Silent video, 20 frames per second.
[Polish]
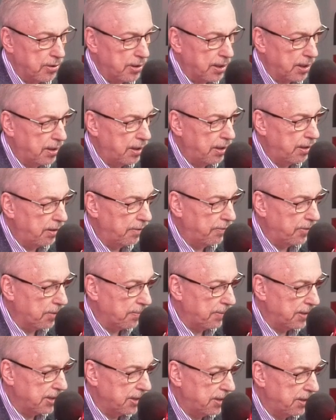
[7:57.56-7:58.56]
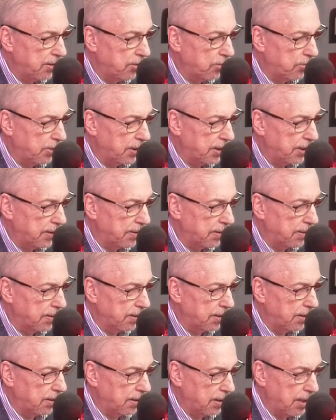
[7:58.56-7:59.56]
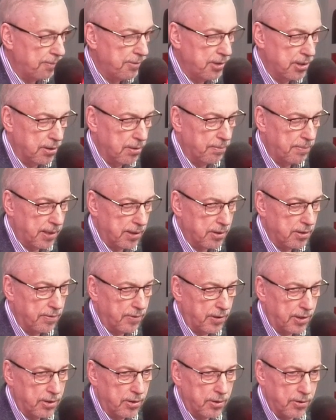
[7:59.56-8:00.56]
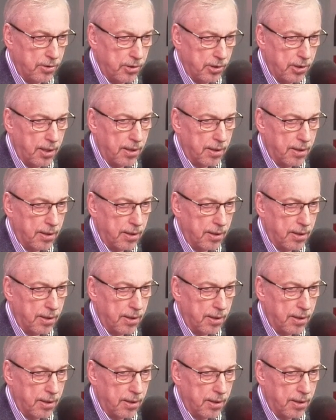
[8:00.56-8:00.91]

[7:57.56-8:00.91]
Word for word: od takich informacji, które dla mnie są bardzo ważne. Dzisiaj